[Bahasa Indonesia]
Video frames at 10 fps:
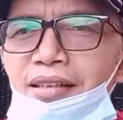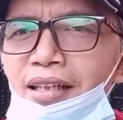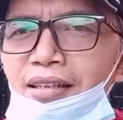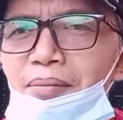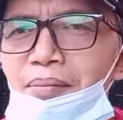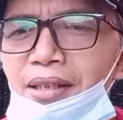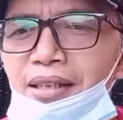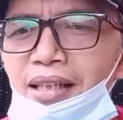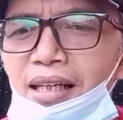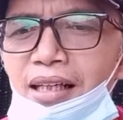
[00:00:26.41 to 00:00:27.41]
Nah,
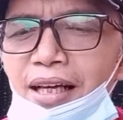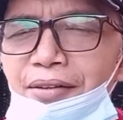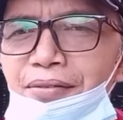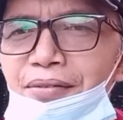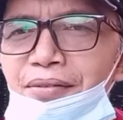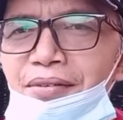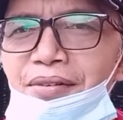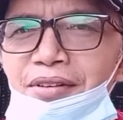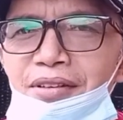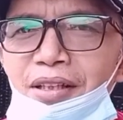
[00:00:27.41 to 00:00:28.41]
sempatkan live,
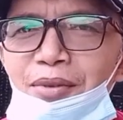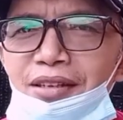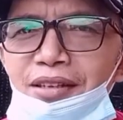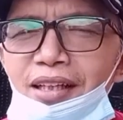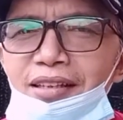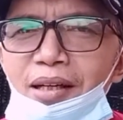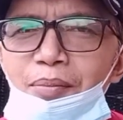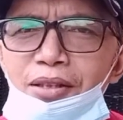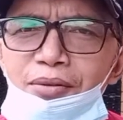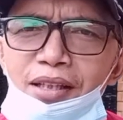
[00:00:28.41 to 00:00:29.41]
tapi ya
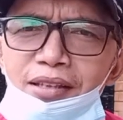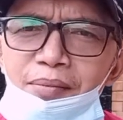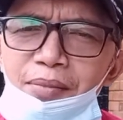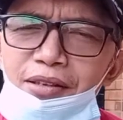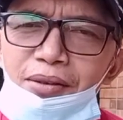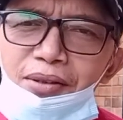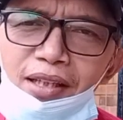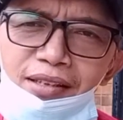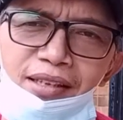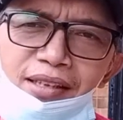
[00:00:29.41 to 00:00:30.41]
sahabat sudah seperti
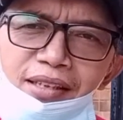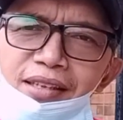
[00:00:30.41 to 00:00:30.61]
saudara sendiri.